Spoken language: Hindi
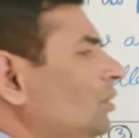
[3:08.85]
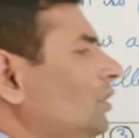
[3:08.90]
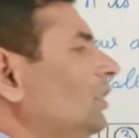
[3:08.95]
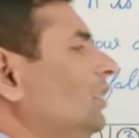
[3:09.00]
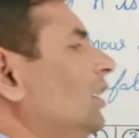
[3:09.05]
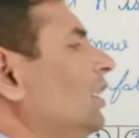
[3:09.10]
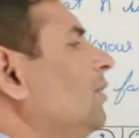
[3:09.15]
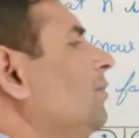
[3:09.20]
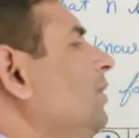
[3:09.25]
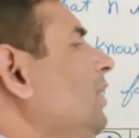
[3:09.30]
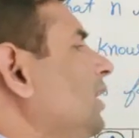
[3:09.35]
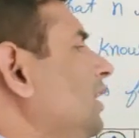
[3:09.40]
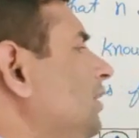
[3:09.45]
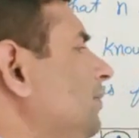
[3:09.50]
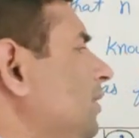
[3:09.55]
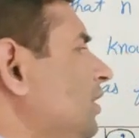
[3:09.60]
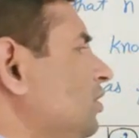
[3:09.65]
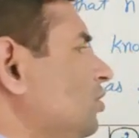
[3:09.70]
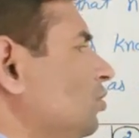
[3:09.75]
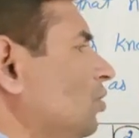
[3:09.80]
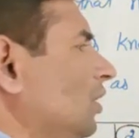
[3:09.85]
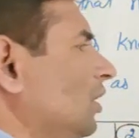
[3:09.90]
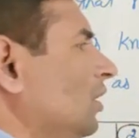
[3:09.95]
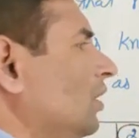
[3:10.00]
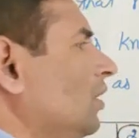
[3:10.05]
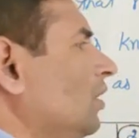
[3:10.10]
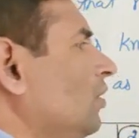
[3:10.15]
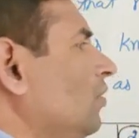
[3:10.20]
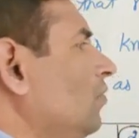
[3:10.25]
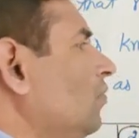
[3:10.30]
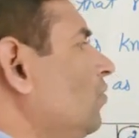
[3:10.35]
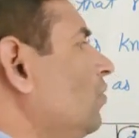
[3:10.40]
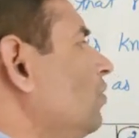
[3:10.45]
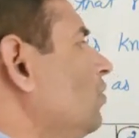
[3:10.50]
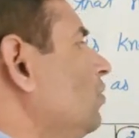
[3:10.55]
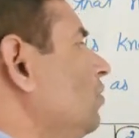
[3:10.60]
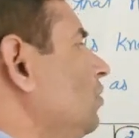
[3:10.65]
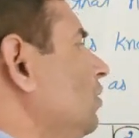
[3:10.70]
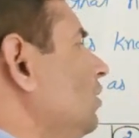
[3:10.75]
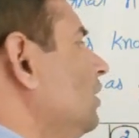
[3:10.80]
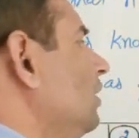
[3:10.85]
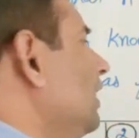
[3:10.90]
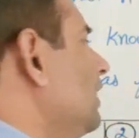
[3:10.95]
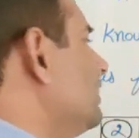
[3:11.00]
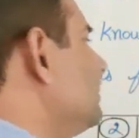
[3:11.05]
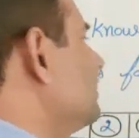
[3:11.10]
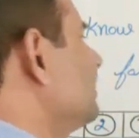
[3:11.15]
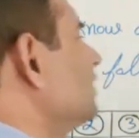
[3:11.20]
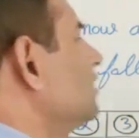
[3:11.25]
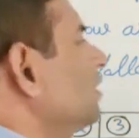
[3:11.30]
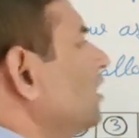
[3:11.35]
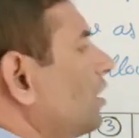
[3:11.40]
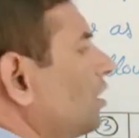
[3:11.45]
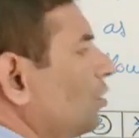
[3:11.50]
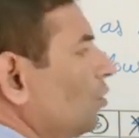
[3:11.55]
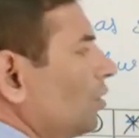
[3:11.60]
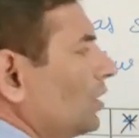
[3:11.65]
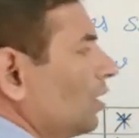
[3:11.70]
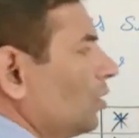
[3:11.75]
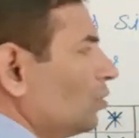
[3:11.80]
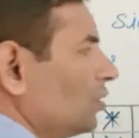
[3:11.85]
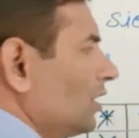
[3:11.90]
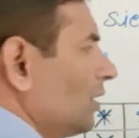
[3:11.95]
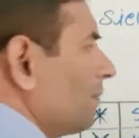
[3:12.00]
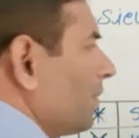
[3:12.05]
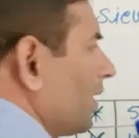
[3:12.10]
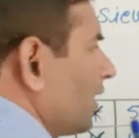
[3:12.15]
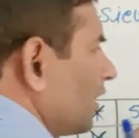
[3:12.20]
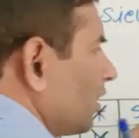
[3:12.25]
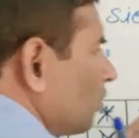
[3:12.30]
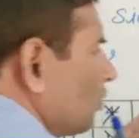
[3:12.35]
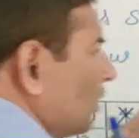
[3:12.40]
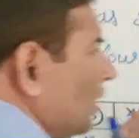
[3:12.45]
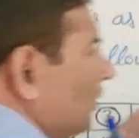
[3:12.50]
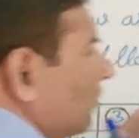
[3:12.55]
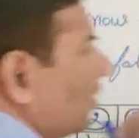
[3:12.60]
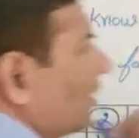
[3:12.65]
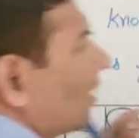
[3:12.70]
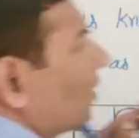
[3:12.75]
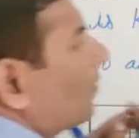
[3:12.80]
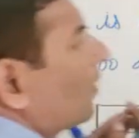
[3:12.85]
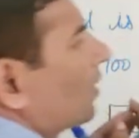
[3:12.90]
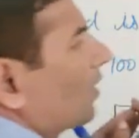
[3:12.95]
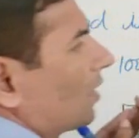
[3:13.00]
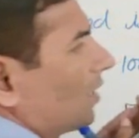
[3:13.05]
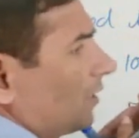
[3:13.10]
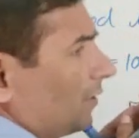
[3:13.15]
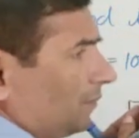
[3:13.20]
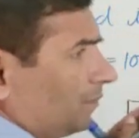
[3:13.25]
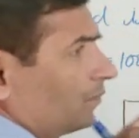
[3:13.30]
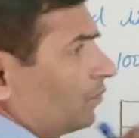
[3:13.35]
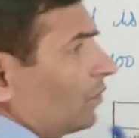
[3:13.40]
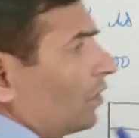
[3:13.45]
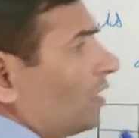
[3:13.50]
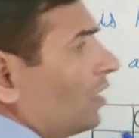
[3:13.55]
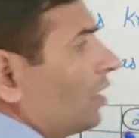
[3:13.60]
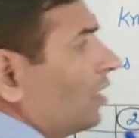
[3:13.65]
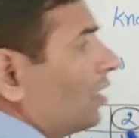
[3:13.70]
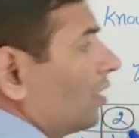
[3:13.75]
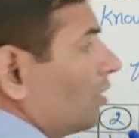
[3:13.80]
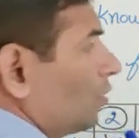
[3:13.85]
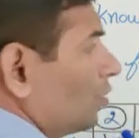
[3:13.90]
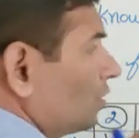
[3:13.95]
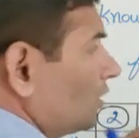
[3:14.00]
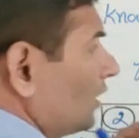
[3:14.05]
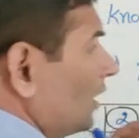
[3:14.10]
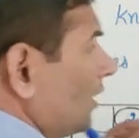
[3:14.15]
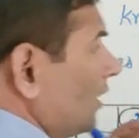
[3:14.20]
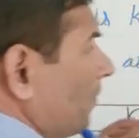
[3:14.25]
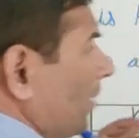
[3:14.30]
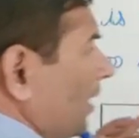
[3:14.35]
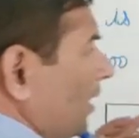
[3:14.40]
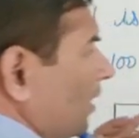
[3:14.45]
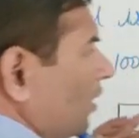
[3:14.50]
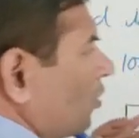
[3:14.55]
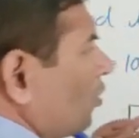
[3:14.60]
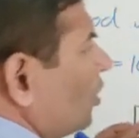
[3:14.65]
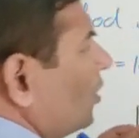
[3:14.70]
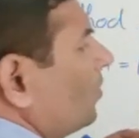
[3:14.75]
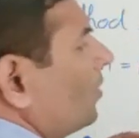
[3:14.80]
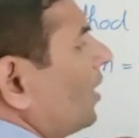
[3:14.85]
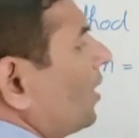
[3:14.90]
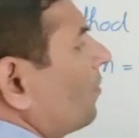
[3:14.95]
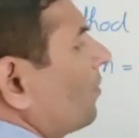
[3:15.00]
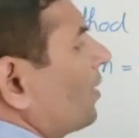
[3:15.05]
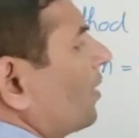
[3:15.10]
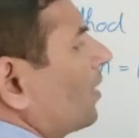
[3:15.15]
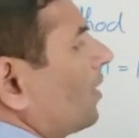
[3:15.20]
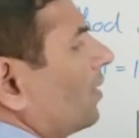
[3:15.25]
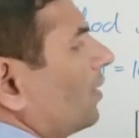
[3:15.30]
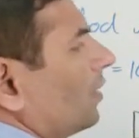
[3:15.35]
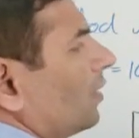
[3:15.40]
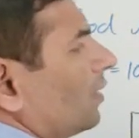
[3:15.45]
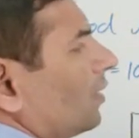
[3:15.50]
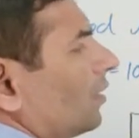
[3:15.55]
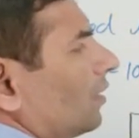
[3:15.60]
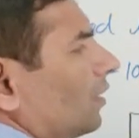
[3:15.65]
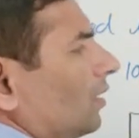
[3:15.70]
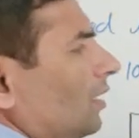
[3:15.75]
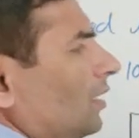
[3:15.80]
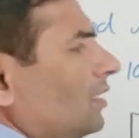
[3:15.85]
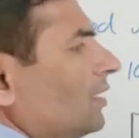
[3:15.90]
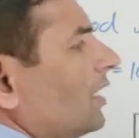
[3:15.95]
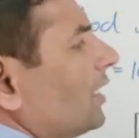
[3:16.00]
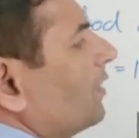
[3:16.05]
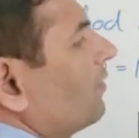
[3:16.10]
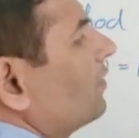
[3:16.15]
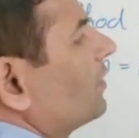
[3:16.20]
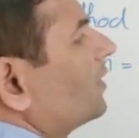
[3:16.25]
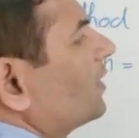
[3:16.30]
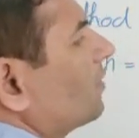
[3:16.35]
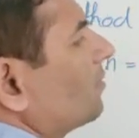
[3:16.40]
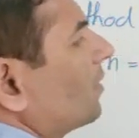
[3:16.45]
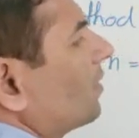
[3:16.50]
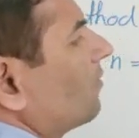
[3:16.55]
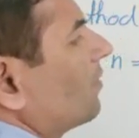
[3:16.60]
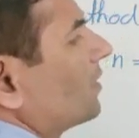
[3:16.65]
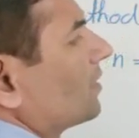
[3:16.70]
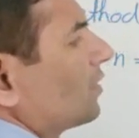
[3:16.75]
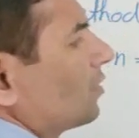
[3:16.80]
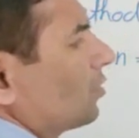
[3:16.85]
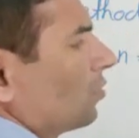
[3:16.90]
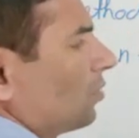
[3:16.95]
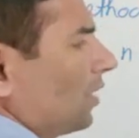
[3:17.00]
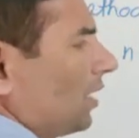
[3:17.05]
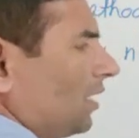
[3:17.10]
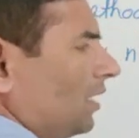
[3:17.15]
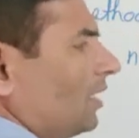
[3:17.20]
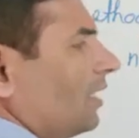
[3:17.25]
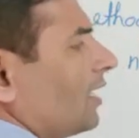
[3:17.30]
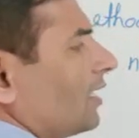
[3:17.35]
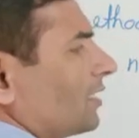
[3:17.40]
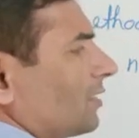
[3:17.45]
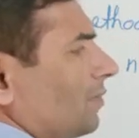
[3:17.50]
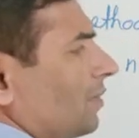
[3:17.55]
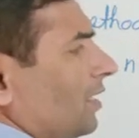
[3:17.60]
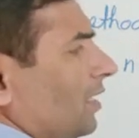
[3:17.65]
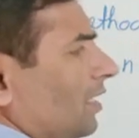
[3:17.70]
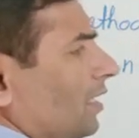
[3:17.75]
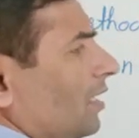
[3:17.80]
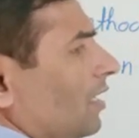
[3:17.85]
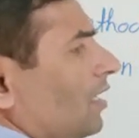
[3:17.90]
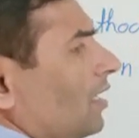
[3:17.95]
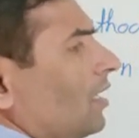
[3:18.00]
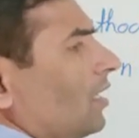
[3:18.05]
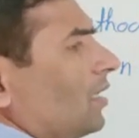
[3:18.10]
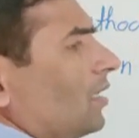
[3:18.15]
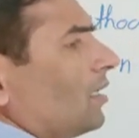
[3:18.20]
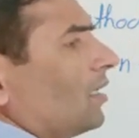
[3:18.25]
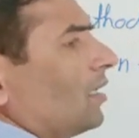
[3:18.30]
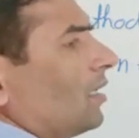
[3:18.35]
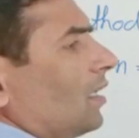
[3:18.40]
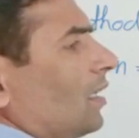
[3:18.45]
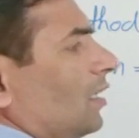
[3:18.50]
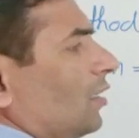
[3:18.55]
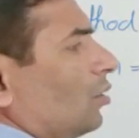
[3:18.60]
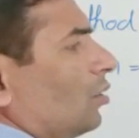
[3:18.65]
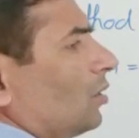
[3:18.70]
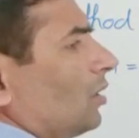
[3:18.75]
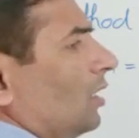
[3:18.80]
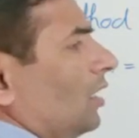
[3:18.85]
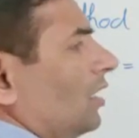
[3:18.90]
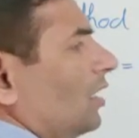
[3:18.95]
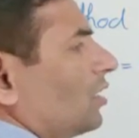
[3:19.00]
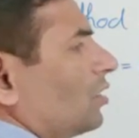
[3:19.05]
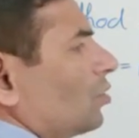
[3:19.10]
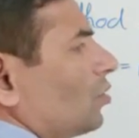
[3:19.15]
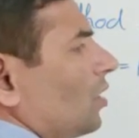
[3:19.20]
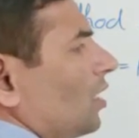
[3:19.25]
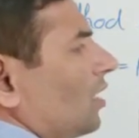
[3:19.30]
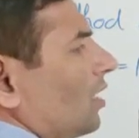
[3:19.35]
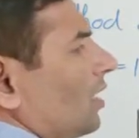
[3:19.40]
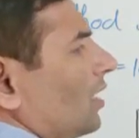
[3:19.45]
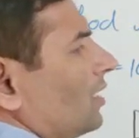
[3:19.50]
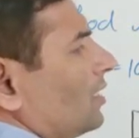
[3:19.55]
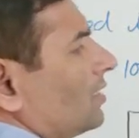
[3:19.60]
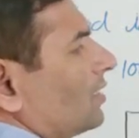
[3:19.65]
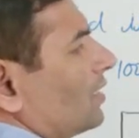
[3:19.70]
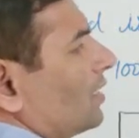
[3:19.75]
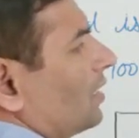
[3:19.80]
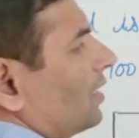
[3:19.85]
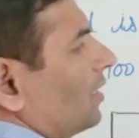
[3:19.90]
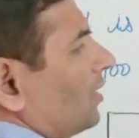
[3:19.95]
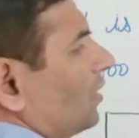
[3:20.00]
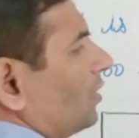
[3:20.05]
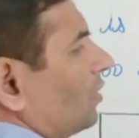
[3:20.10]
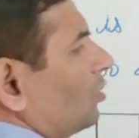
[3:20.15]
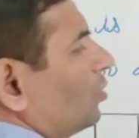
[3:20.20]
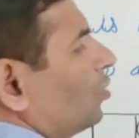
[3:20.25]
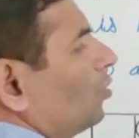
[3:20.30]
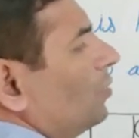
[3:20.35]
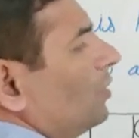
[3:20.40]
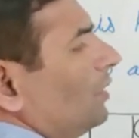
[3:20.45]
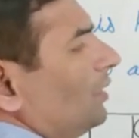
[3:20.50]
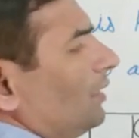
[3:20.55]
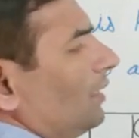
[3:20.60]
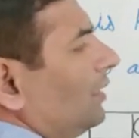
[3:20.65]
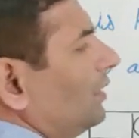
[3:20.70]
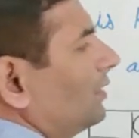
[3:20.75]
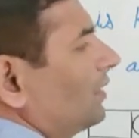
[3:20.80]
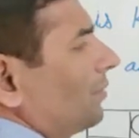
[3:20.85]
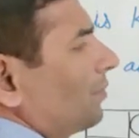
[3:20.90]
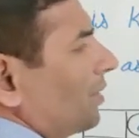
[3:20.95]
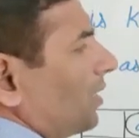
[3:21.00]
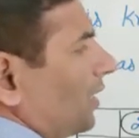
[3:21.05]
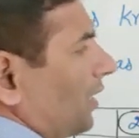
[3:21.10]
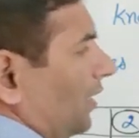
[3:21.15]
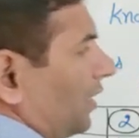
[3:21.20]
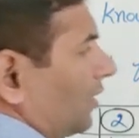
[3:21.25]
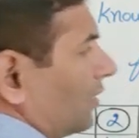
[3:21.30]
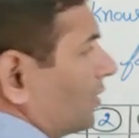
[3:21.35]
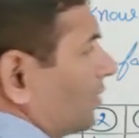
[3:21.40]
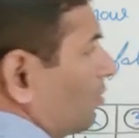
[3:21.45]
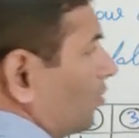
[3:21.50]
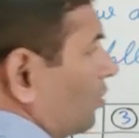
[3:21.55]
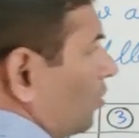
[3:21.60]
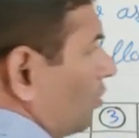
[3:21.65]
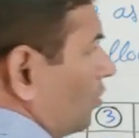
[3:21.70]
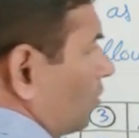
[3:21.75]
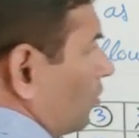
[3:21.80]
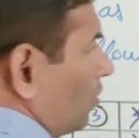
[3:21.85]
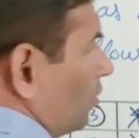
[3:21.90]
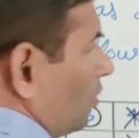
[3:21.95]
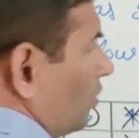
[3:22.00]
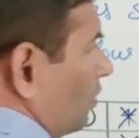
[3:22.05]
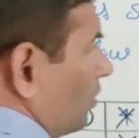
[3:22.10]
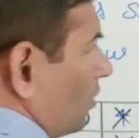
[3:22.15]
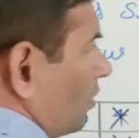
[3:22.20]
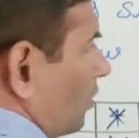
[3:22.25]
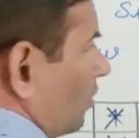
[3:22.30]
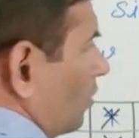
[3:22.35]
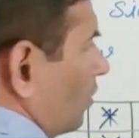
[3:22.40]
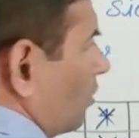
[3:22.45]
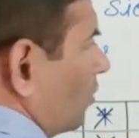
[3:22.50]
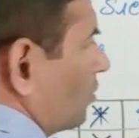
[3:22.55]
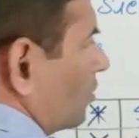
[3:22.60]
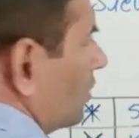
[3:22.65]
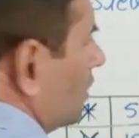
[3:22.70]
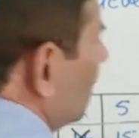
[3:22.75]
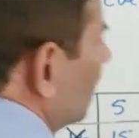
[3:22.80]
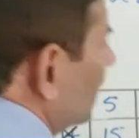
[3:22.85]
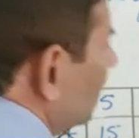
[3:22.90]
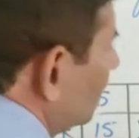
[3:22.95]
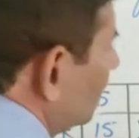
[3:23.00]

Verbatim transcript: तो जितने भी एलिमेंट्स होंगे वो नाइन से स्टार्ट होंगे उससे पहले कोई भी हमारा उससे पहले कोई भी हमारा थ्री से डिविजिबल वैसे तो नहीं है इसमें ठीक है तो थ्री का स्क्वायर नाइन से जो भी थ्री से अब कटेंगे सबको उनको क्रॉस कर